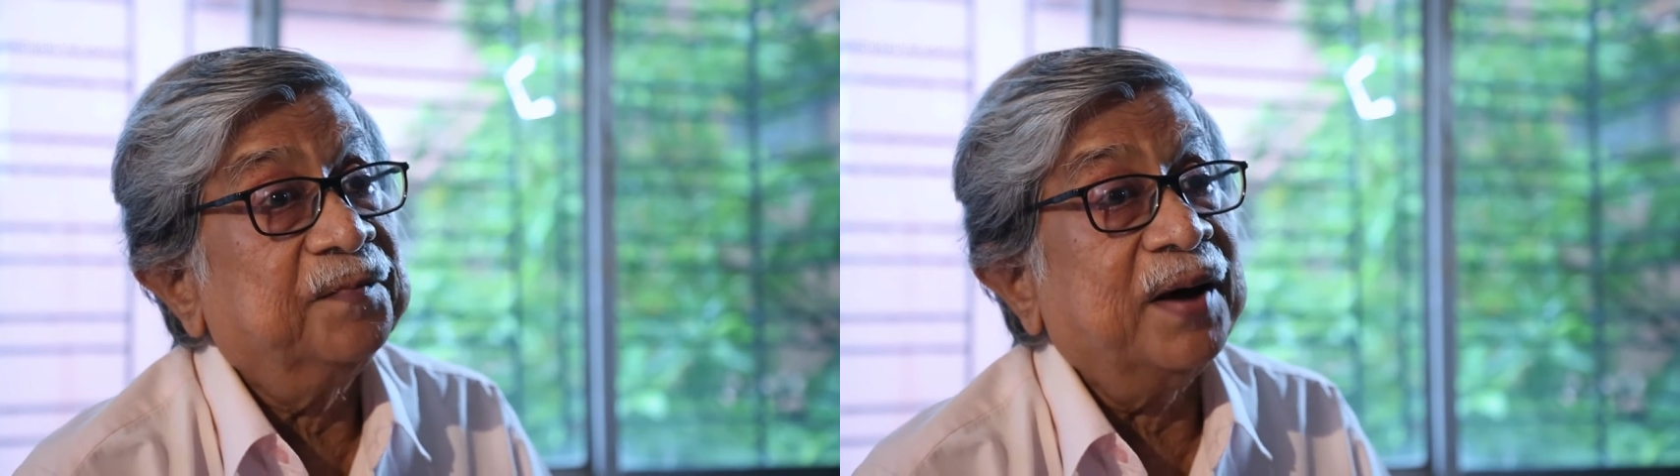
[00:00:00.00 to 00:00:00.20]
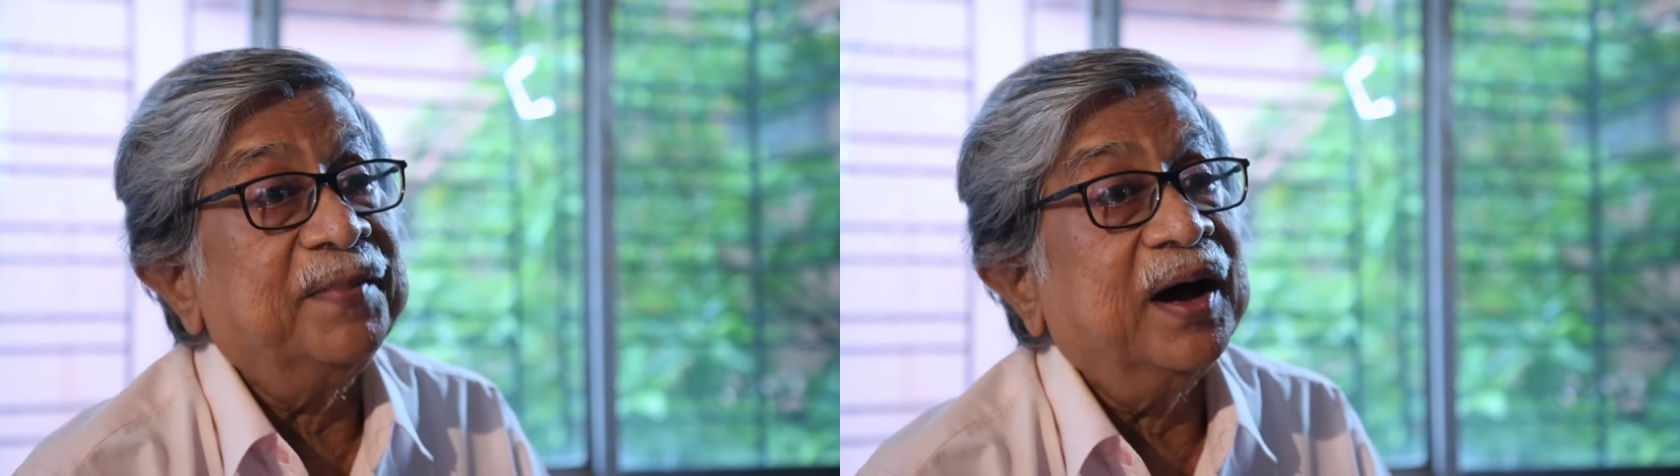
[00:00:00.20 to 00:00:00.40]

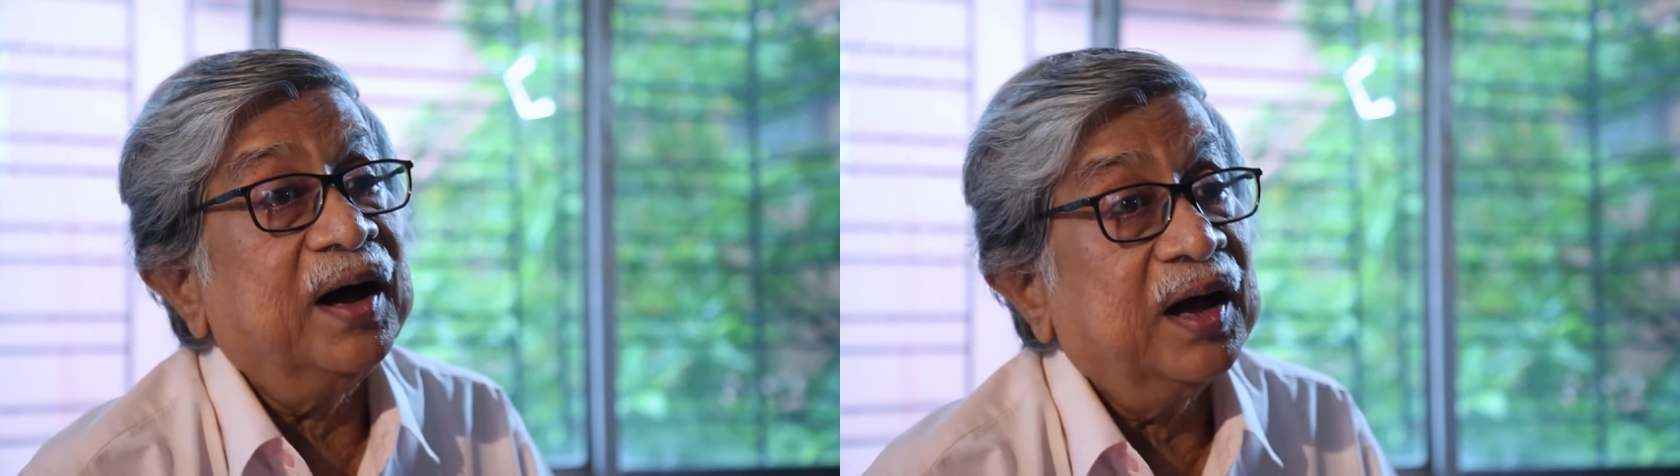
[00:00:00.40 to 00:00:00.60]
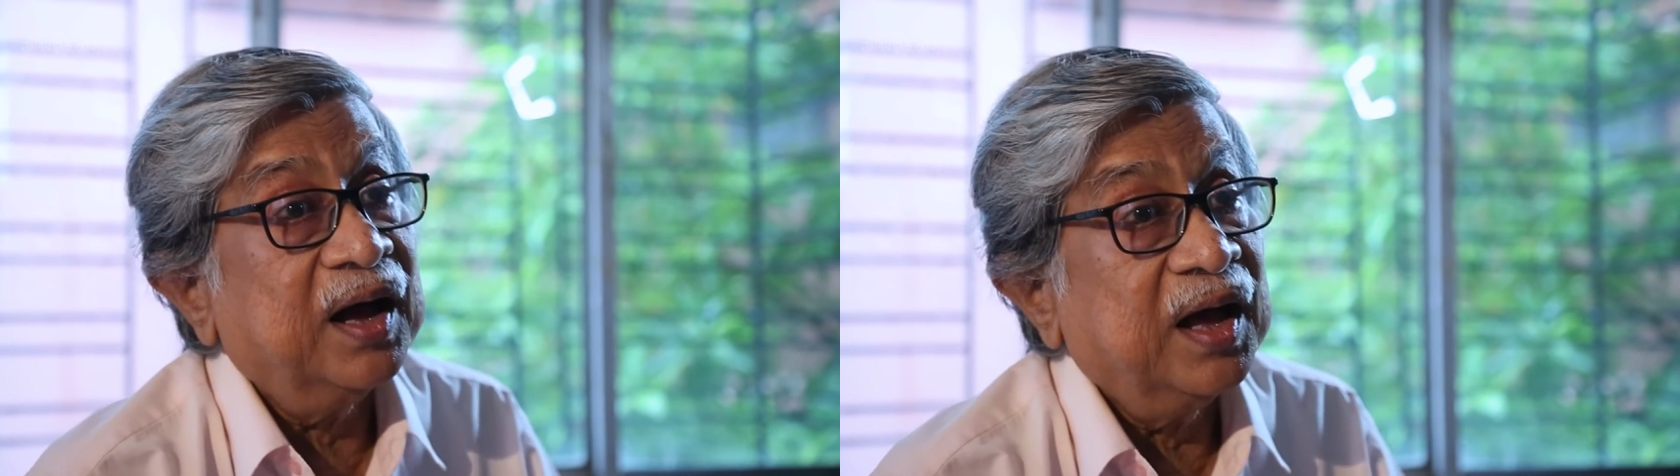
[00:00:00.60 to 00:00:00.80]
বাবা
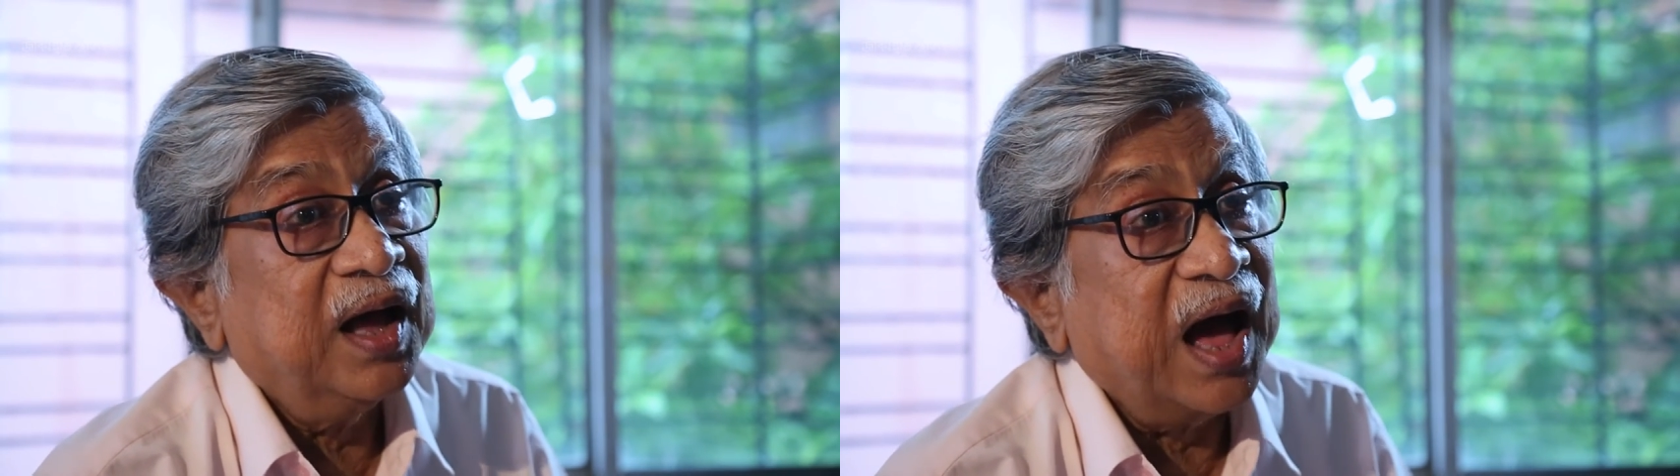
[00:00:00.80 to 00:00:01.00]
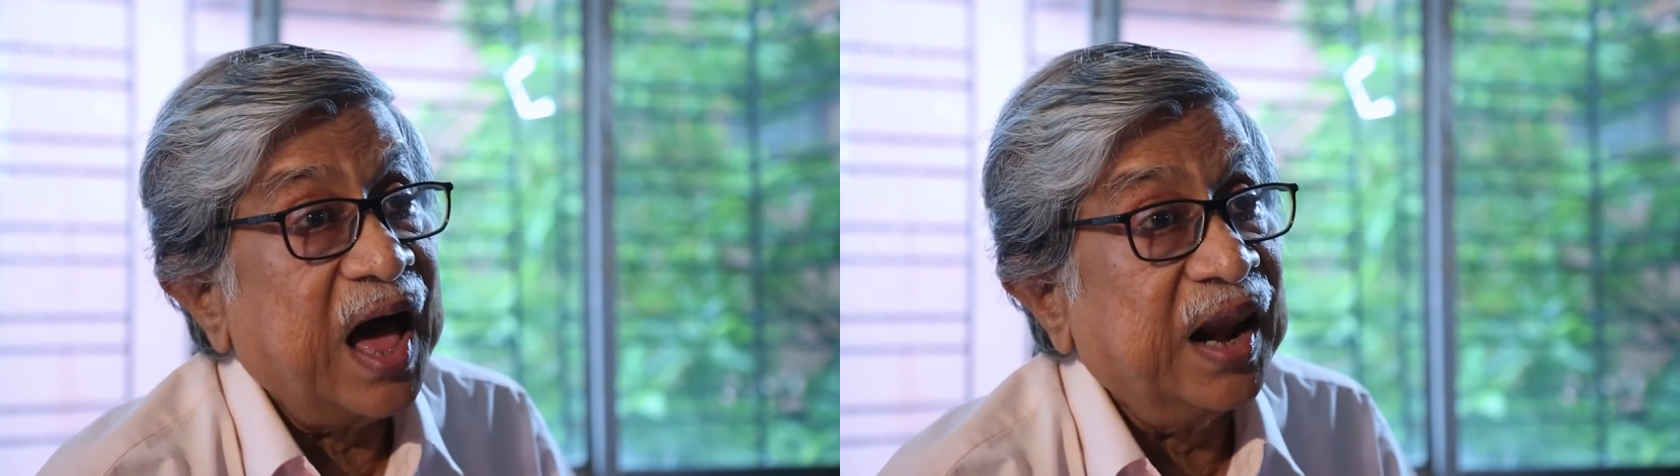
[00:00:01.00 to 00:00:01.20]

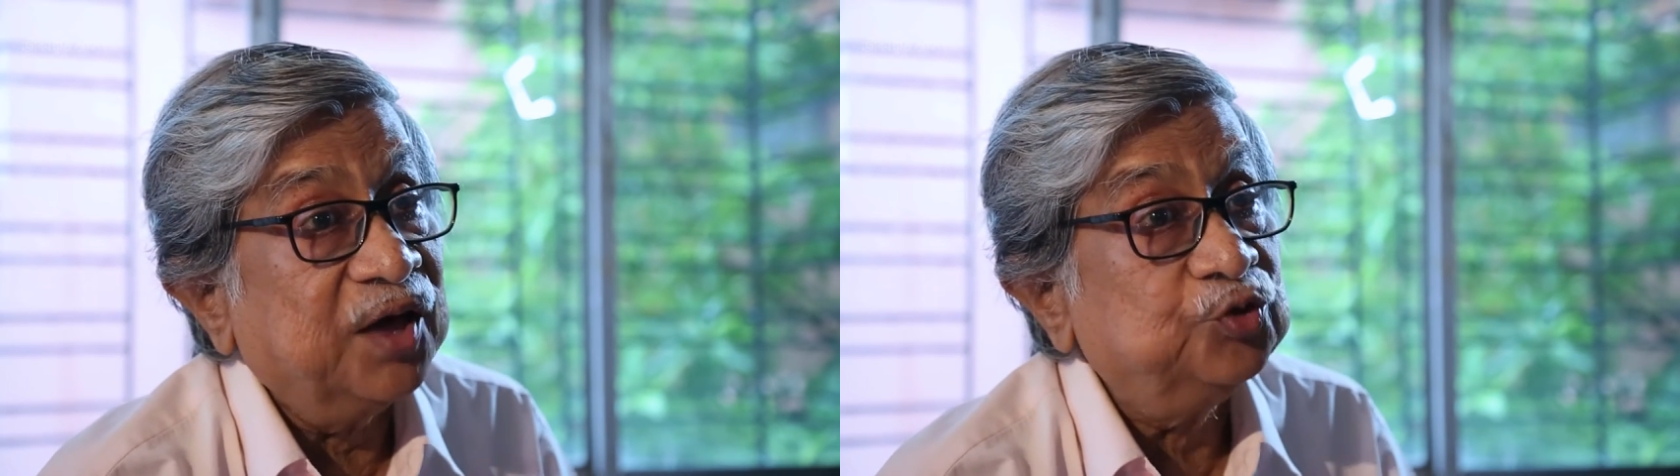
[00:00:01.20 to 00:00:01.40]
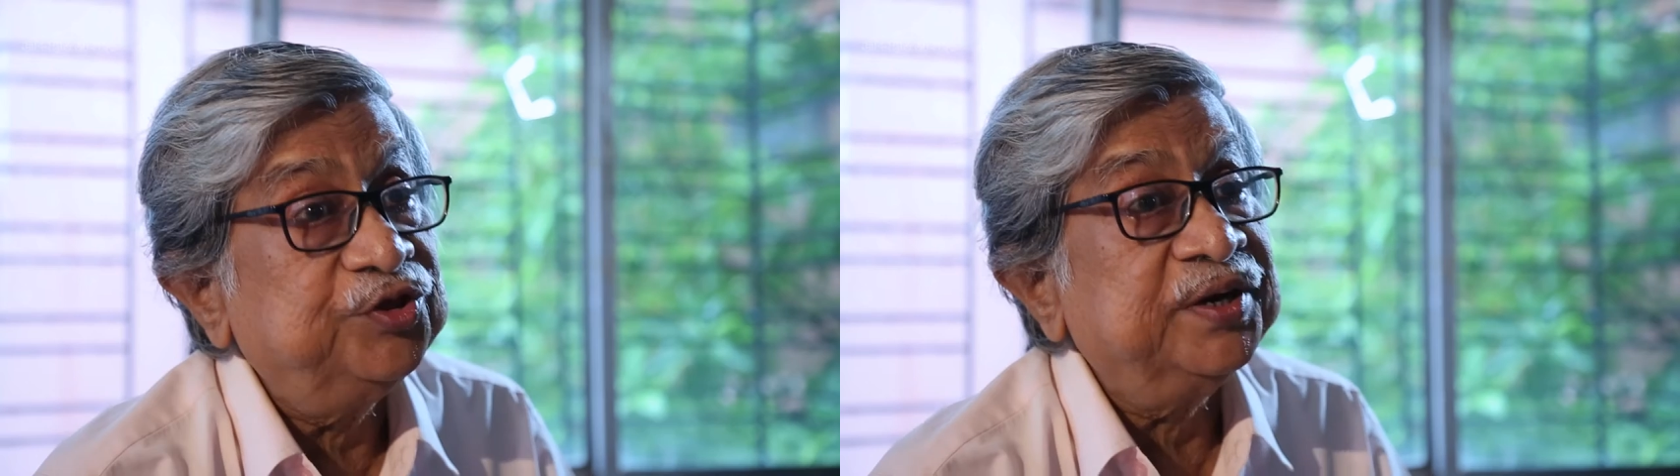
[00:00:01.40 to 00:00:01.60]

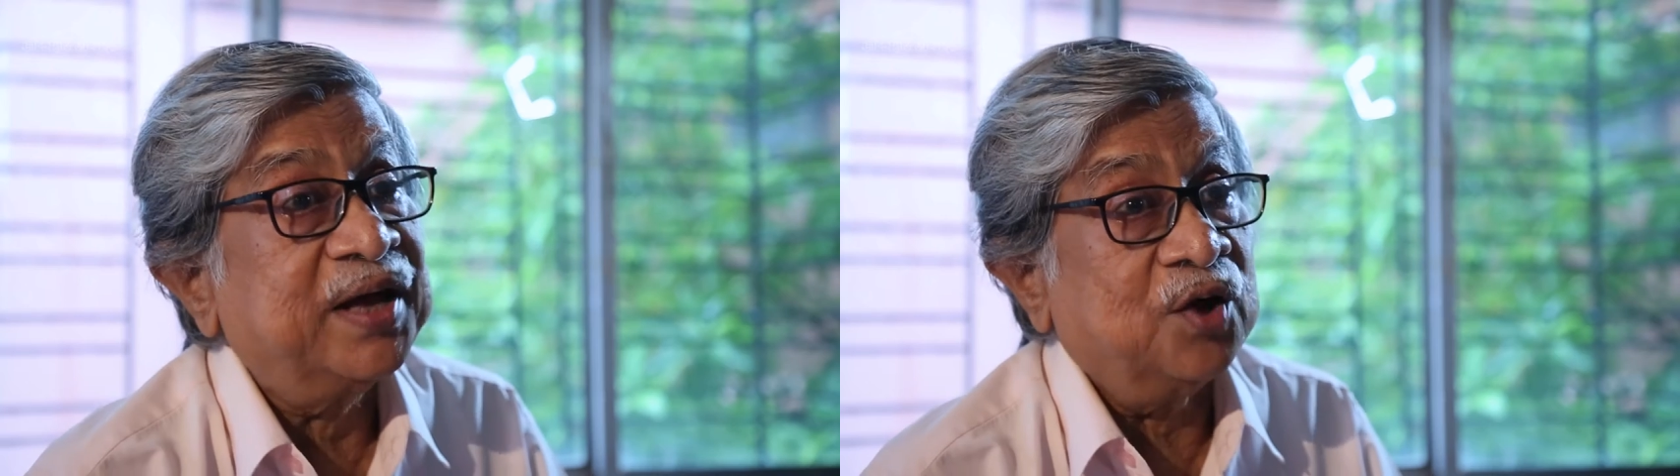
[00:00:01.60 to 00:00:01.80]
আলাউদ্দিন